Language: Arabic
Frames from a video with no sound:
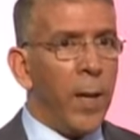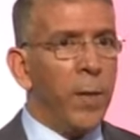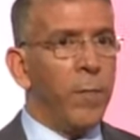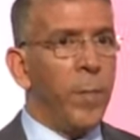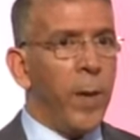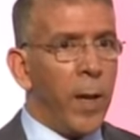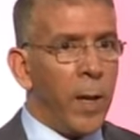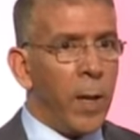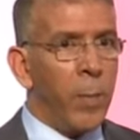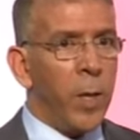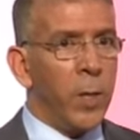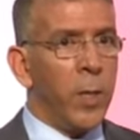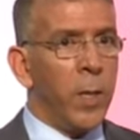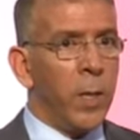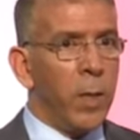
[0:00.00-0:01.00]
لم اكن
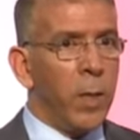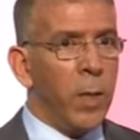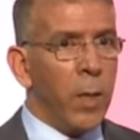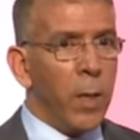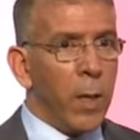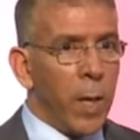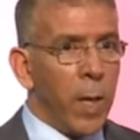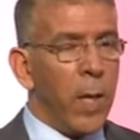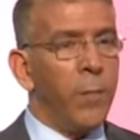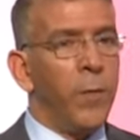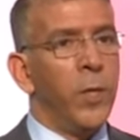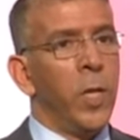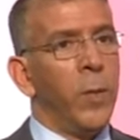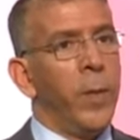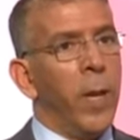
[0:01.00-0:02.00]
اعرف بان
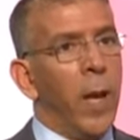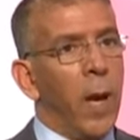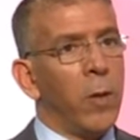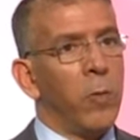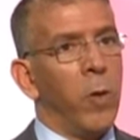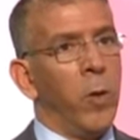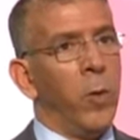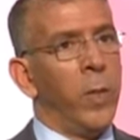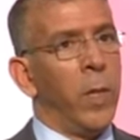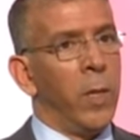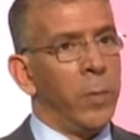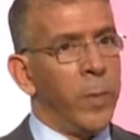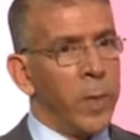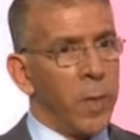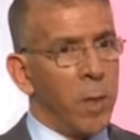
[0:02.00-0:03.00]
ماجد كان في
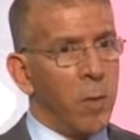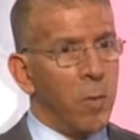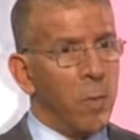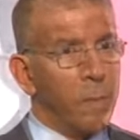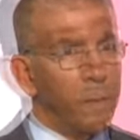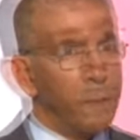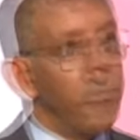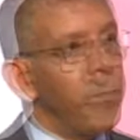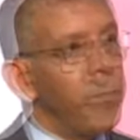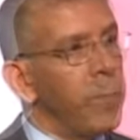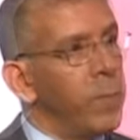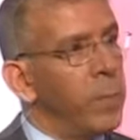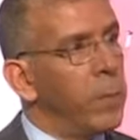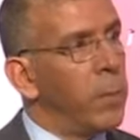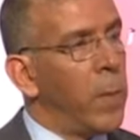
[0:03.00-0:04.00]
جيبه العقد ويريد ان
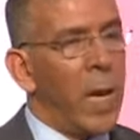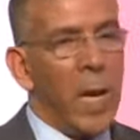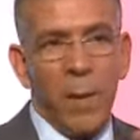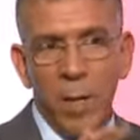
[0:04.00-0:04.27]
يزيد